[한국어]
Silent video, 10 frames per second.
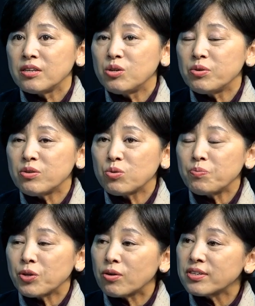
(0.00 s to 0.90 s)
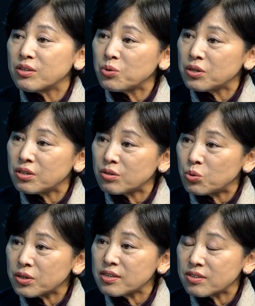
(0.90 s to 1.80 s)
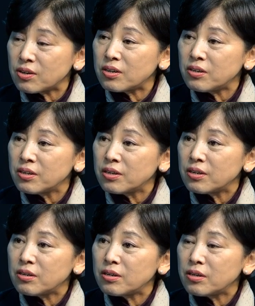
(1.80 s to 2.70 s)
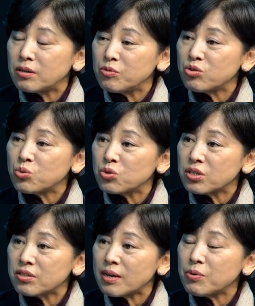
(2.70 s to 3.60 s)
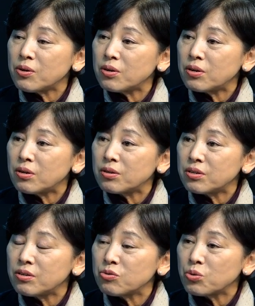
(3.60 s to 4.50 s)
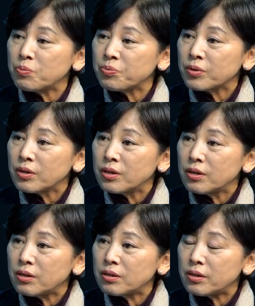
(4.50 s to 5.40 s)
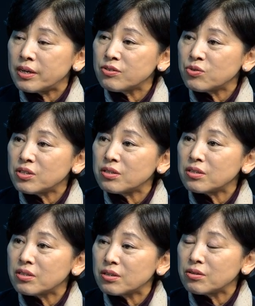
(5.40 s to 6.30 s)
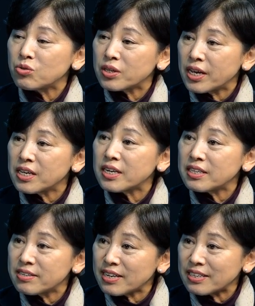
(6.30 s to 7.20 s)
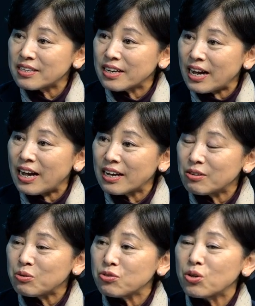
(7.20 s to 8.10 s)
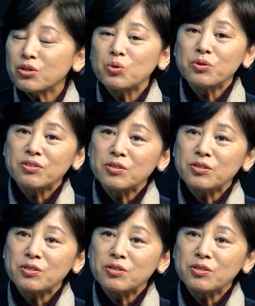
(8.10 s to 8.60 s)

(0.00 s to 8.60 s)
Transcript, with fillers: 이후에 좀 경사노위를 통해서 어, 민주노총의 참여를 좀 어, 할 수 있는 그런 좀 계기가 문제가 되지 않을까. 그리고 저희도